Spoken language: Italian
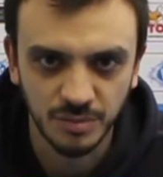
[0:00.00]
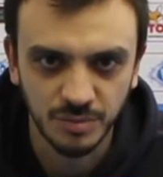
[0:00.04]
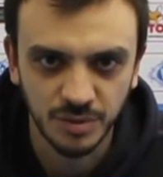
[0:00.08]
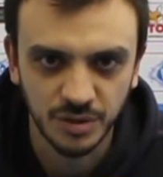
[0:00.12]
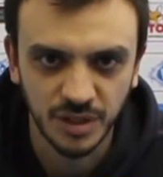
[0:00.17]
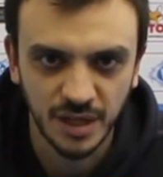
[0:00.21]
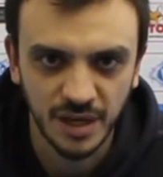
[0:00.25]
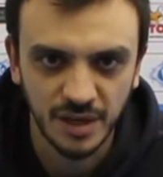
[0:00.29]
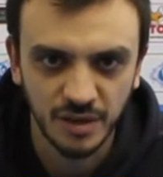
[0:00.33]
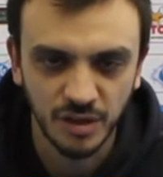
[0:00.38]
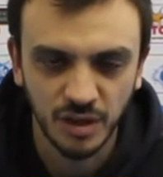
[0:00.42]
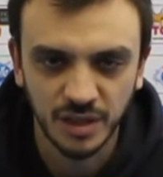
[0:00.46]

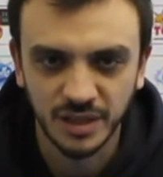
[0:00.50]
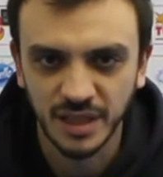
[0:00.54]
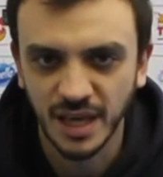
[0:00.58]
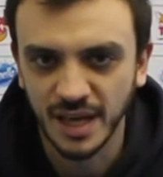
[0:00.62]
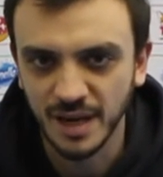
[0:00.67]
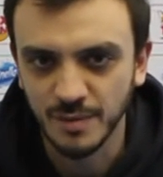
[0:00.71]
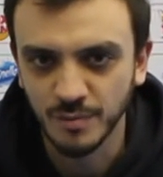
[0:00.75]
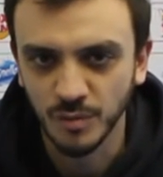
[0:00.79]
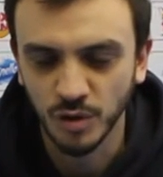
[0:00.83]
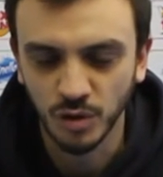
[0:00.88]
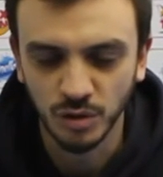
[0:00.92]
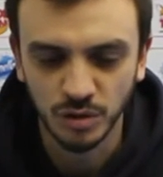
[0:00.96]
potranno
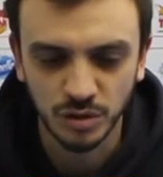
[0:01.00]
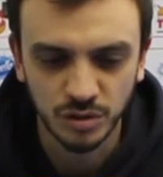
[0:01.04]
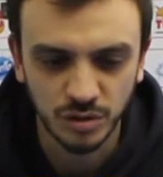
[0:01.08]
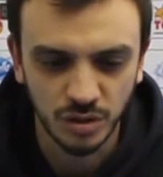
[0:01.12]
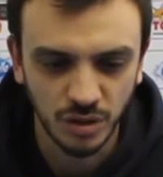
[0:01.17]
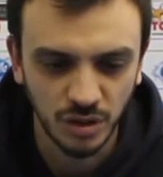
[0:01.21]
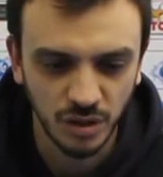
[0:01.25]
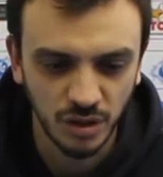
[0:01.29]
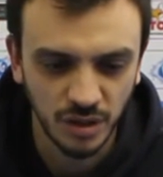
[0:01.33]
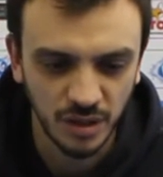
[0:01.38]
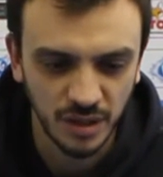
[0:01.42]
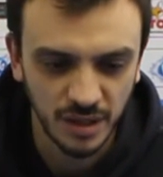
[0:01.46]
andare
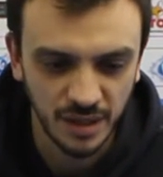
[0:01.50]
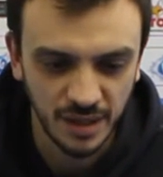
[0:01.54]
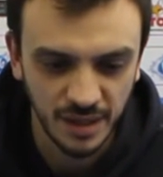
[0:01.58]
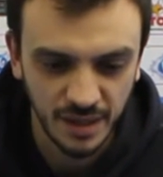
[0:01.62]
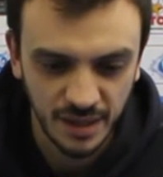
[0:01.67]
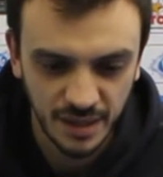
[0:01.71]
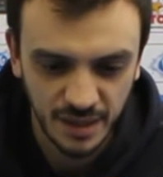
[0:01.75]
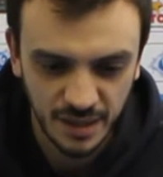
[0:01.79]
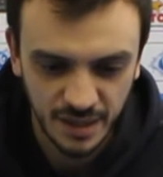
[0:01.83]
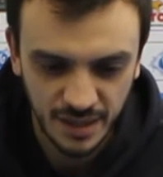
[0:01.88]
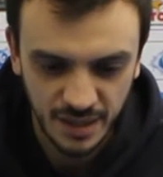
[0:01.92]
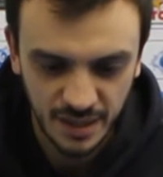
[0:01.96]
molto e,
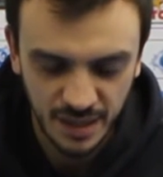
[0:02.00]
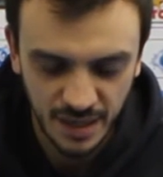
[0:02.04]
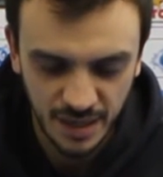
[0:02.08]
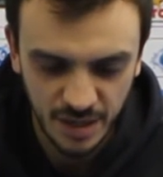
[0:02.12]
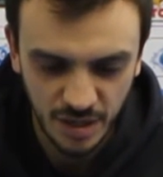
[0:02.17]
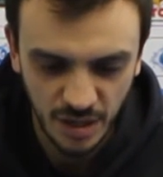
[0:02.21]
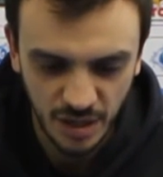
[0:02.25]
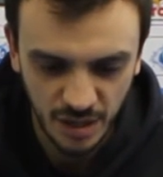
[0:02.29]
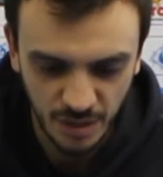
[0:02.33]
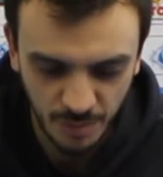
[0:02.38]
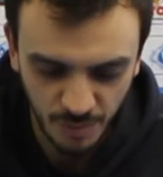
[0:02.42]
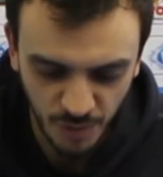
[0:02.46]

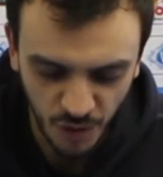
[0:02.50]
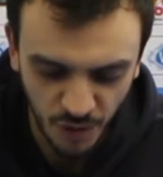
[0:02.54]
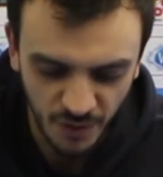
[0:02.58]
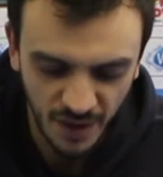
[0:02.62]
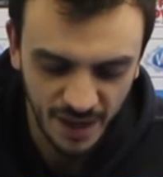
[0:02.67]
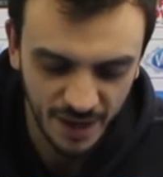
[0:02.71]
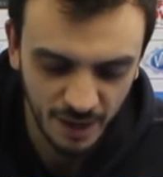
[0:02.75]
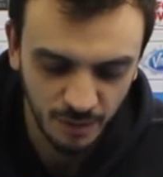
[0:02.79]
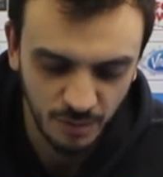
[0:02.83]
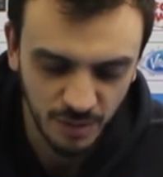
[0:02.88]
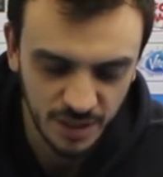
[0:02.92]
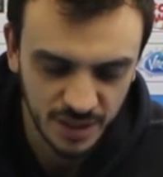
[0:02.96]
e, e
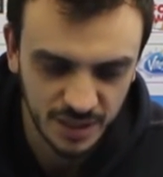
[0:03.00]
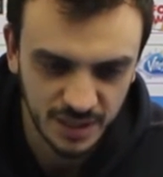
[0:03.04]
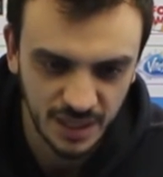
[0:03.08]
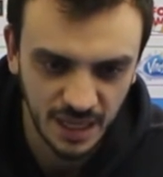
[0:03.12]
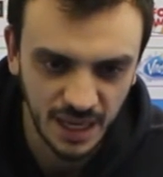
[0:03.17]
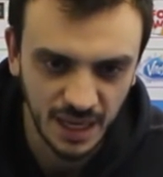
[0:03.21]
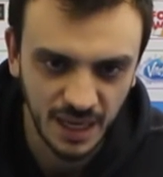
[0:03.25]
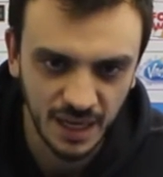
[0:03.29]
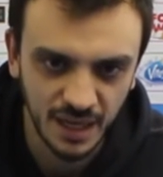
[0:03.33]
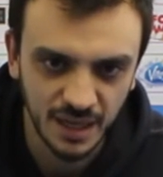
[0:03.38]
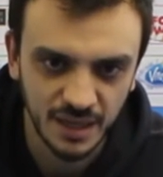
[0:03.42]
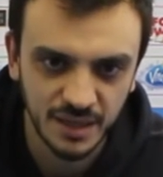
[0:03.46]
provare
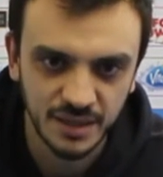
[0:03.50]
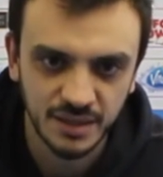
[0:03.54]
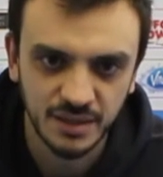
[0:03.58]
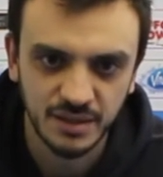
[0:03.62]
questa,